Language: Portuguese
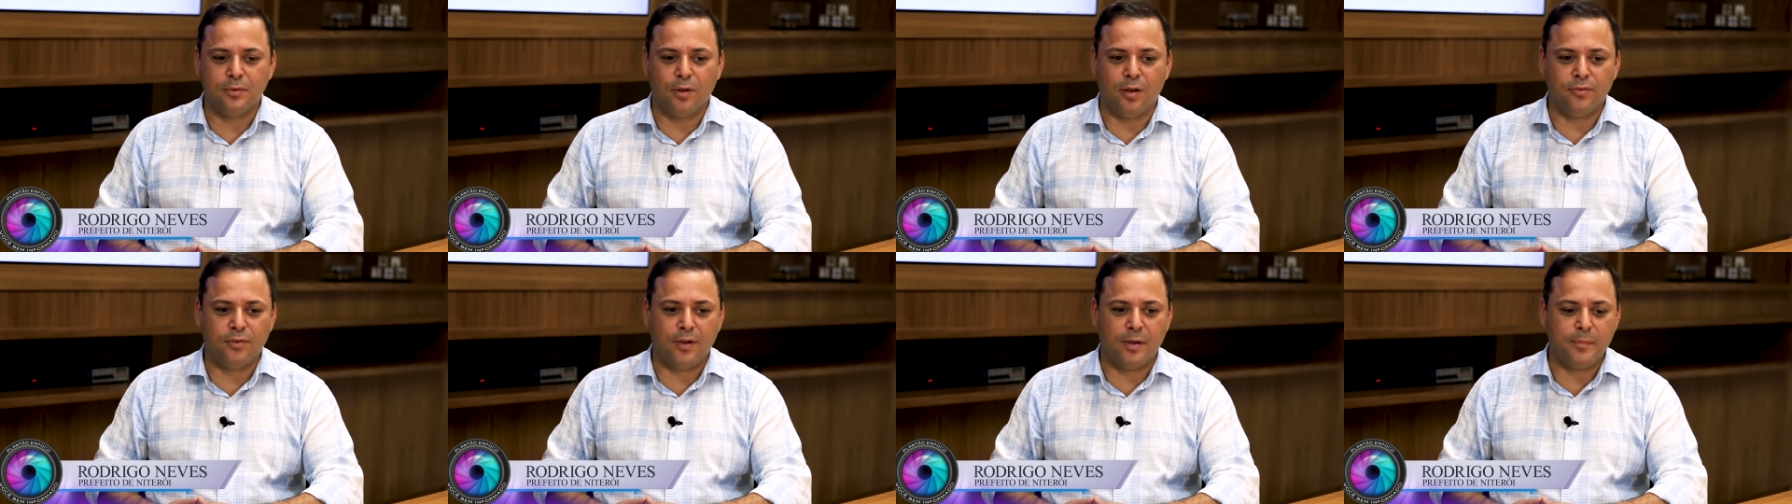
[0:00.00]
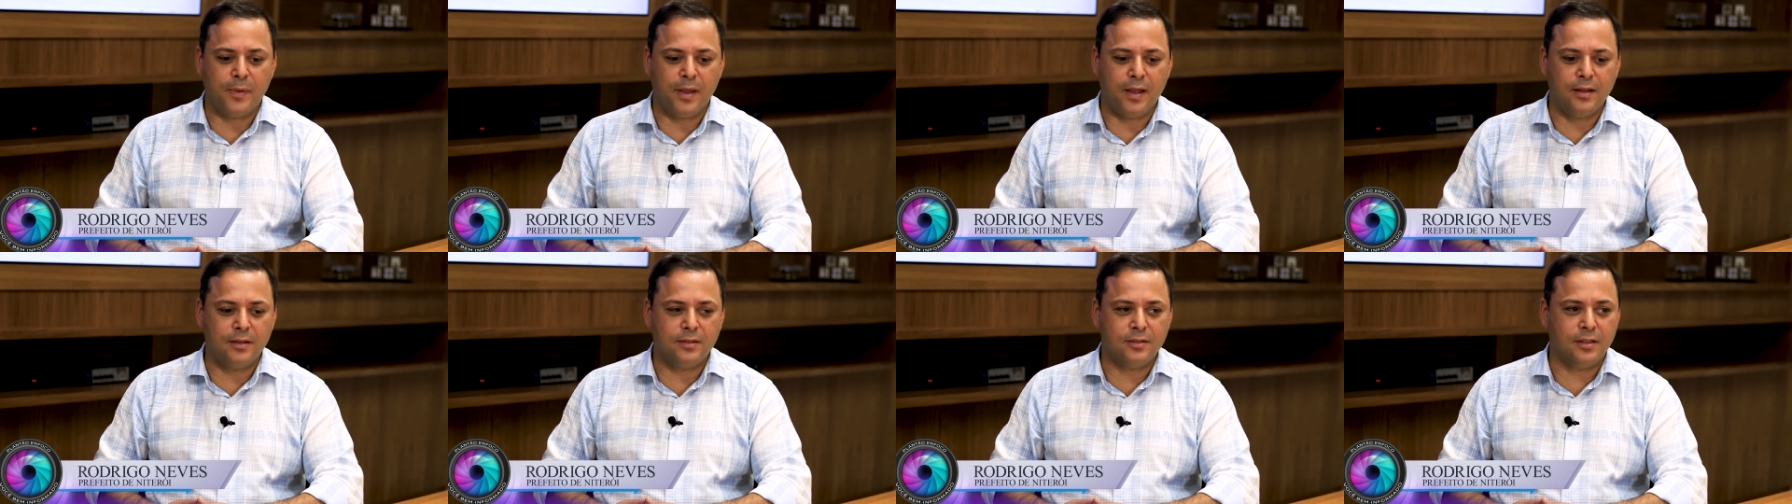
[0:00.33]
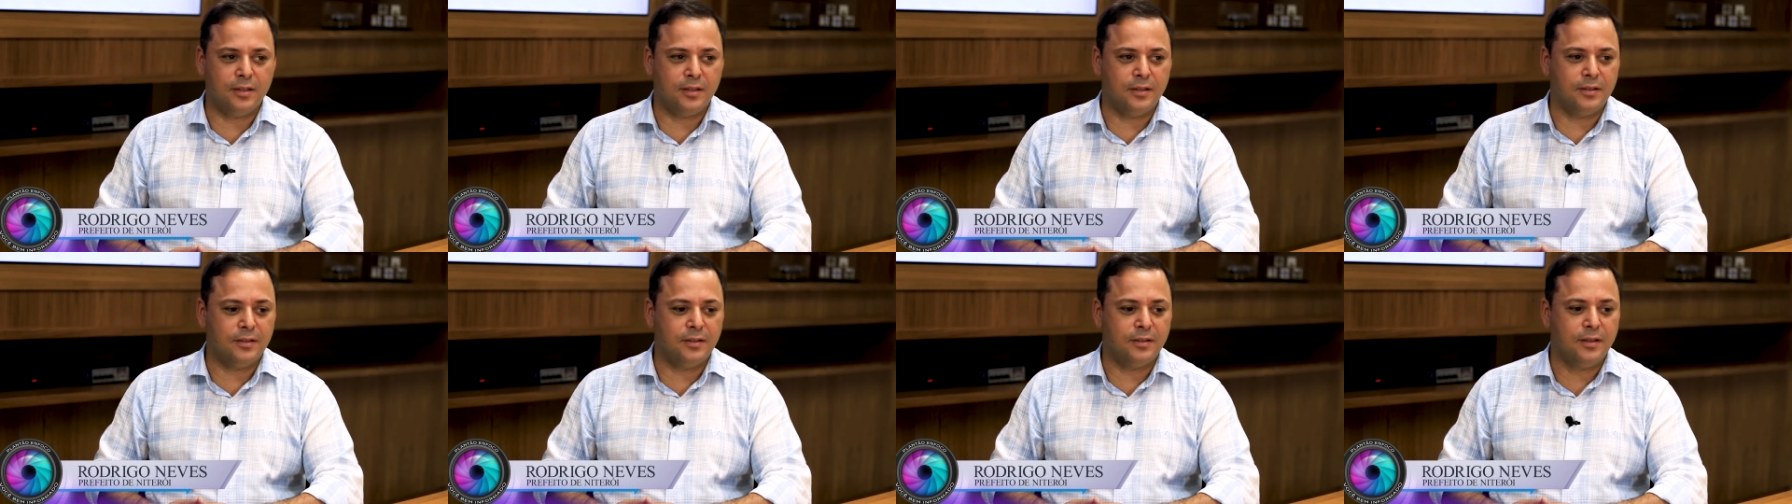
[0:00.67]

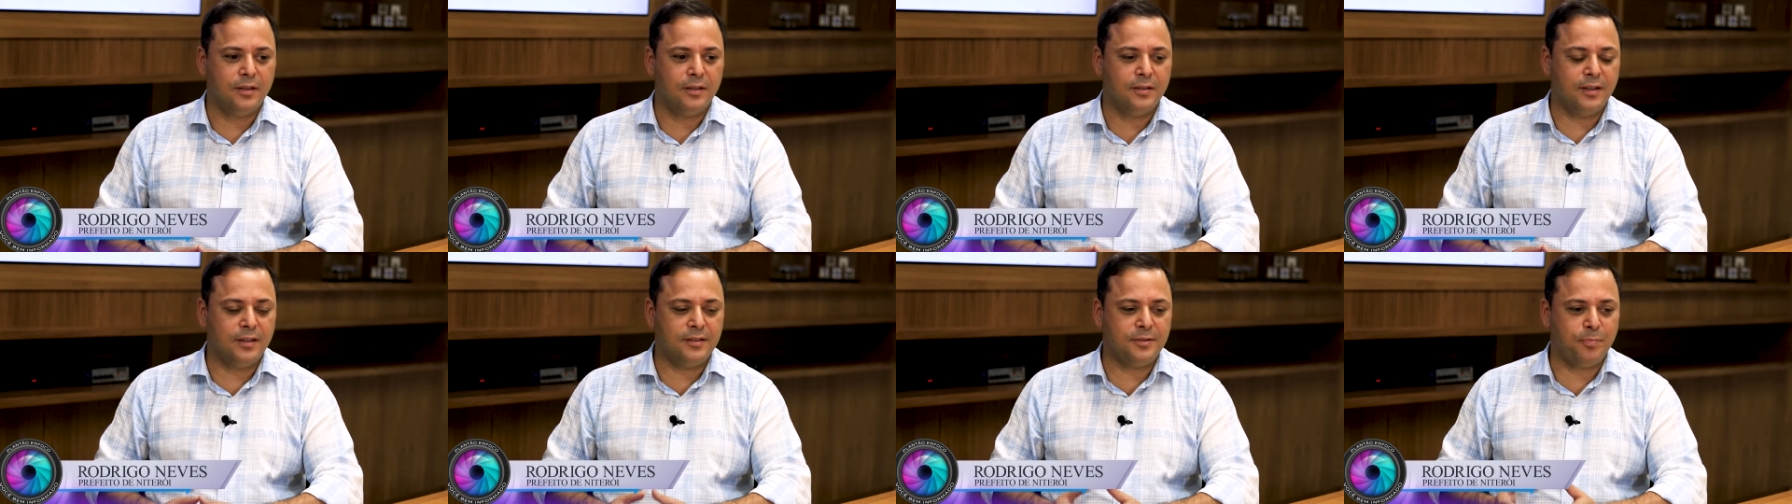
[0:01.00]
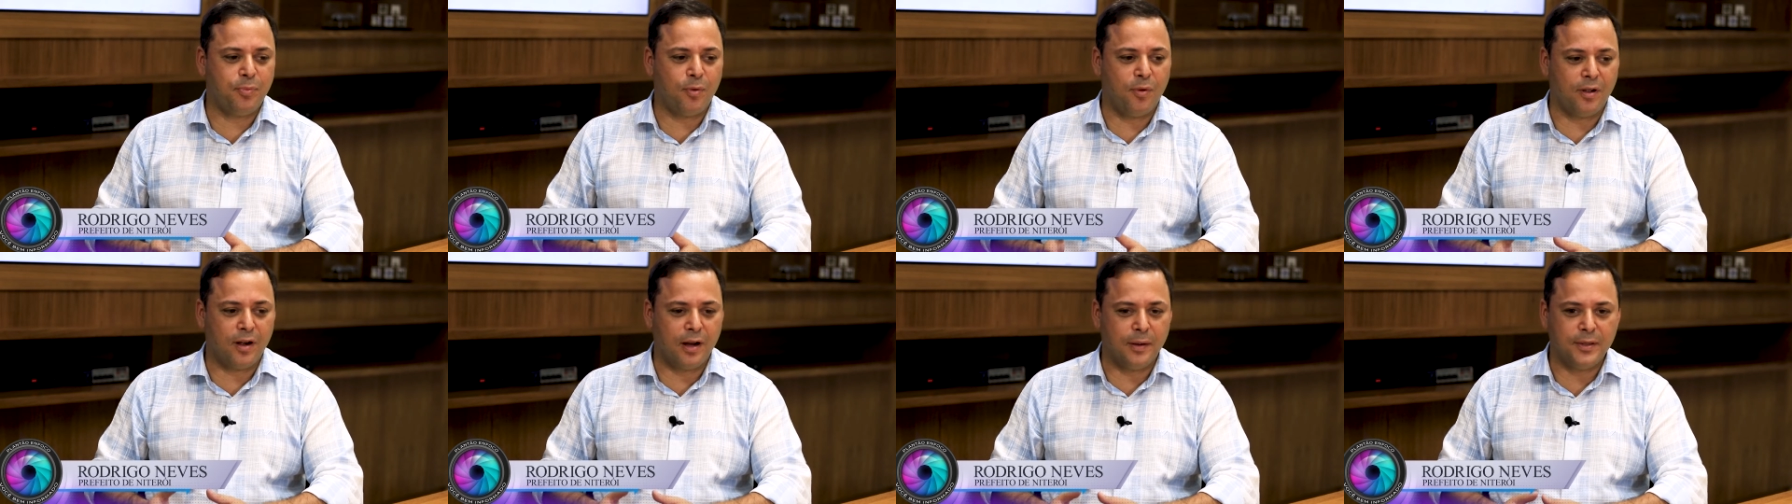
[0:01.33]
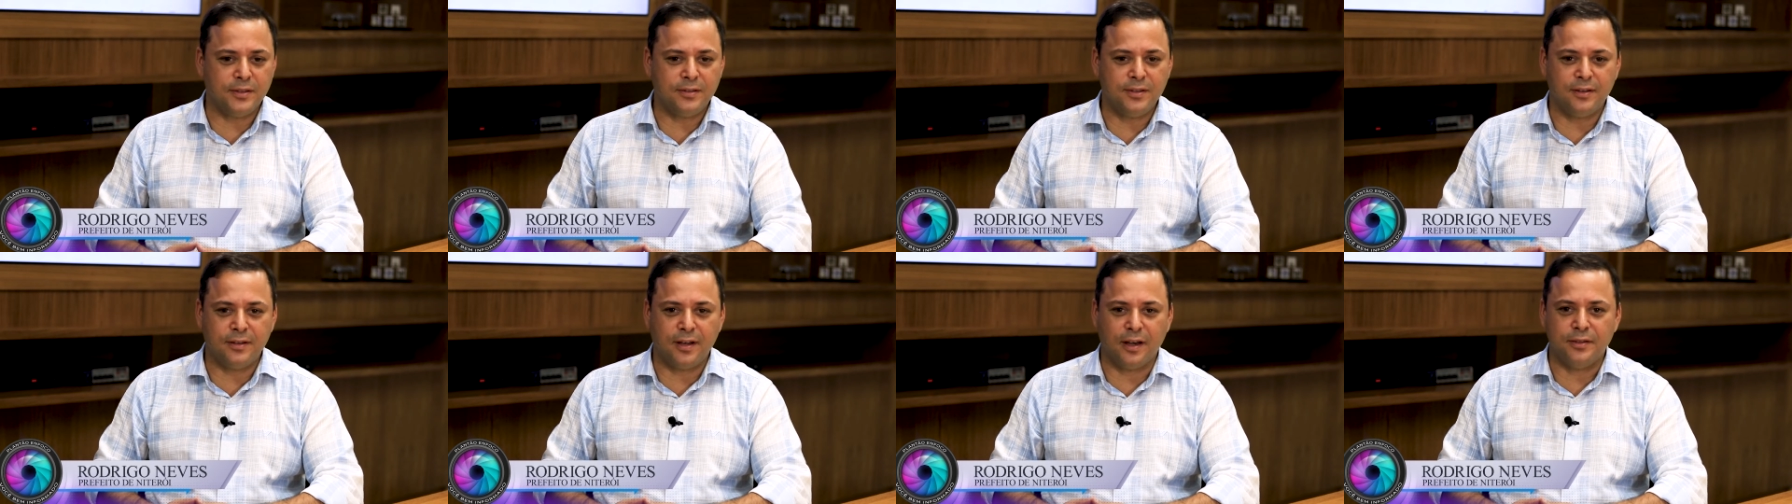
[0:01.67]
Novamente, nesse
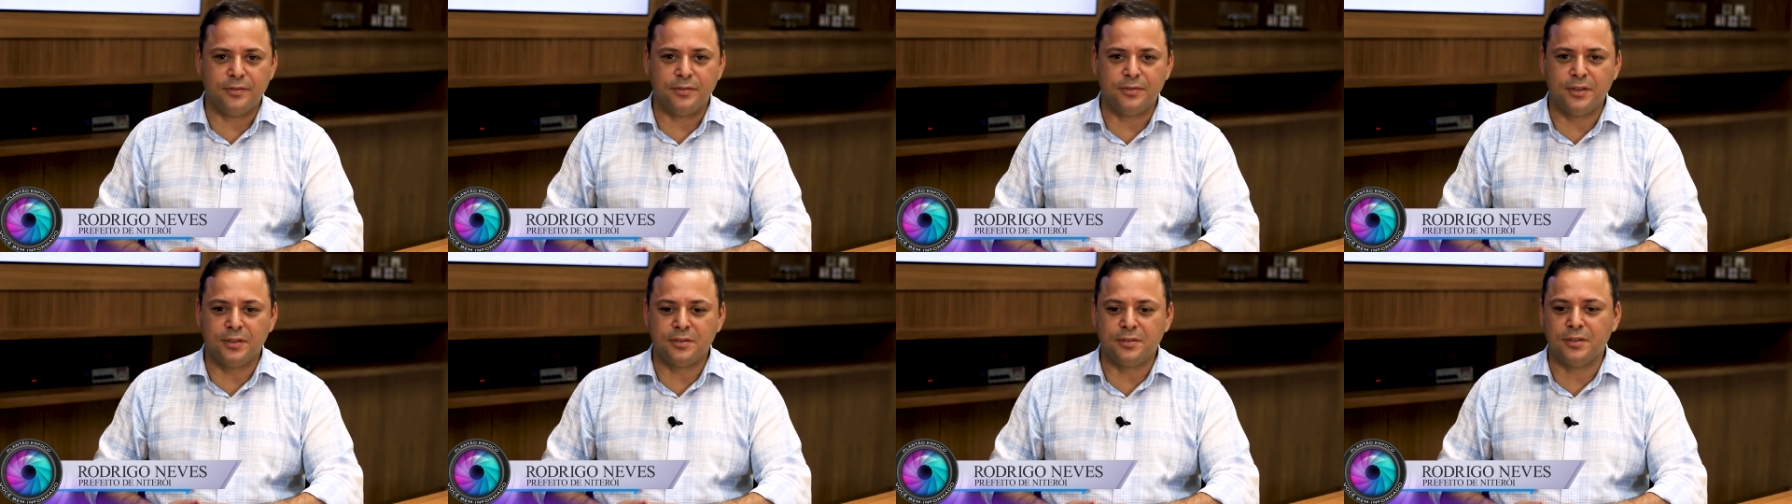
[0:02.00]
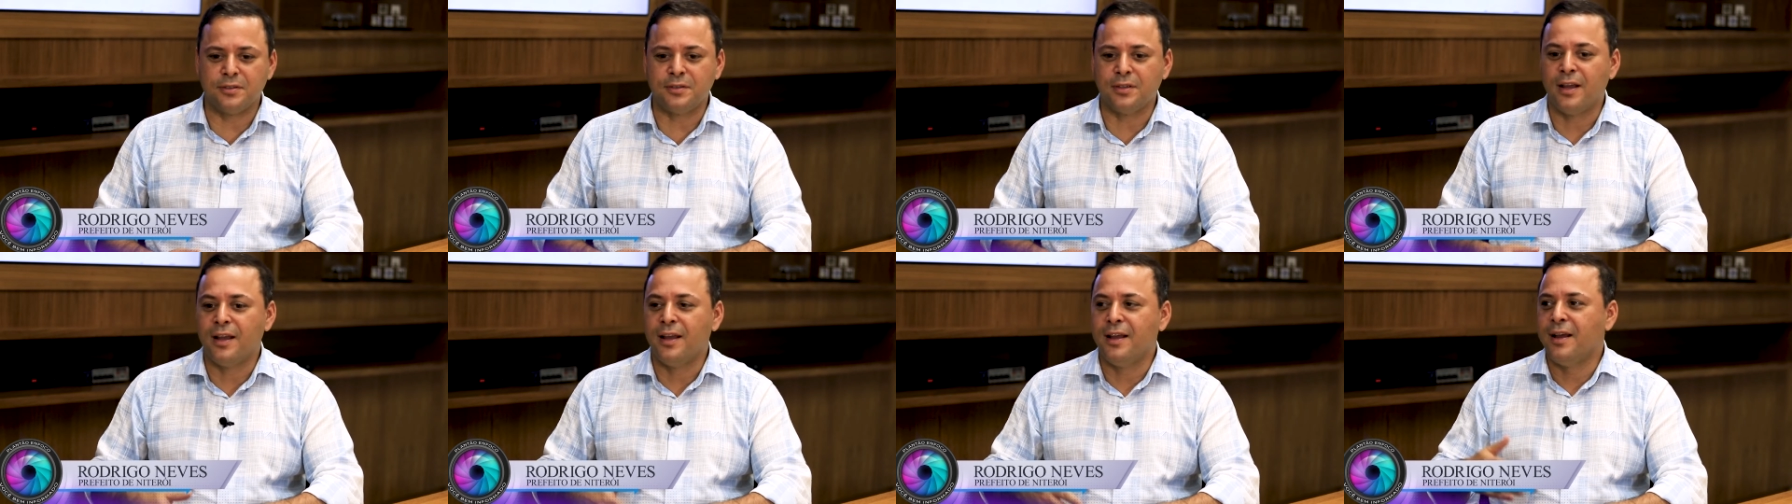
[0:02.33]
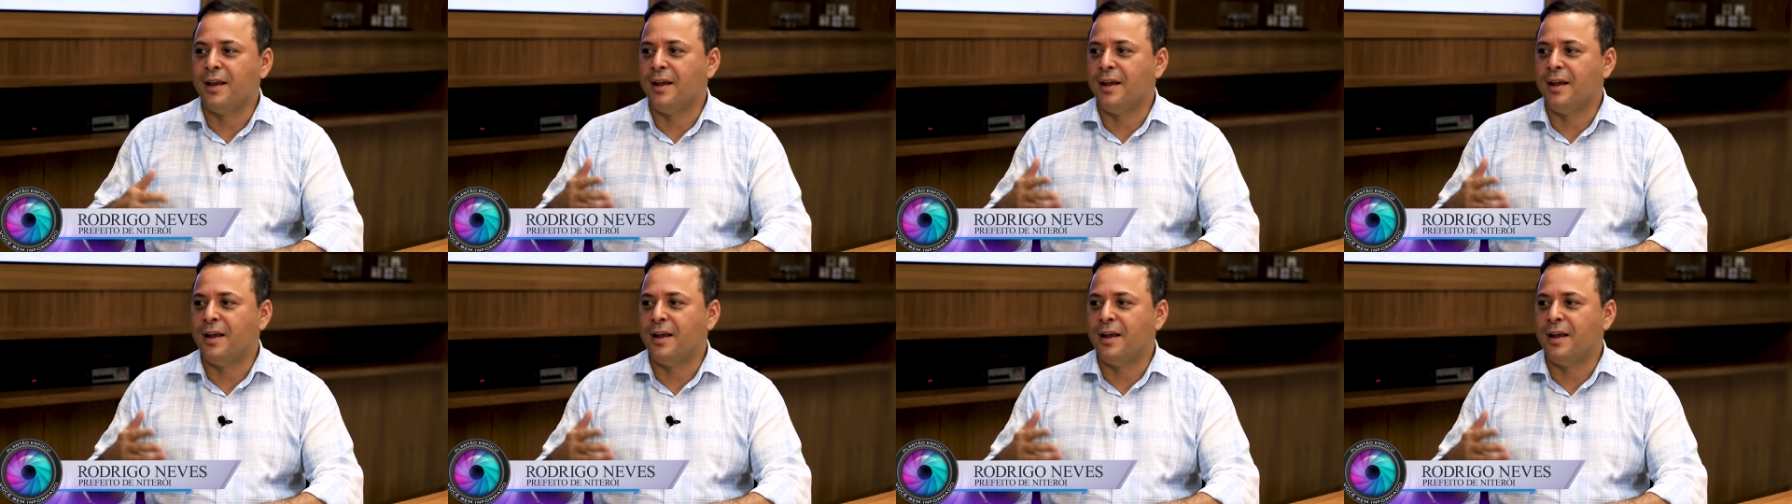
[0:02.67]
programa de entrevistas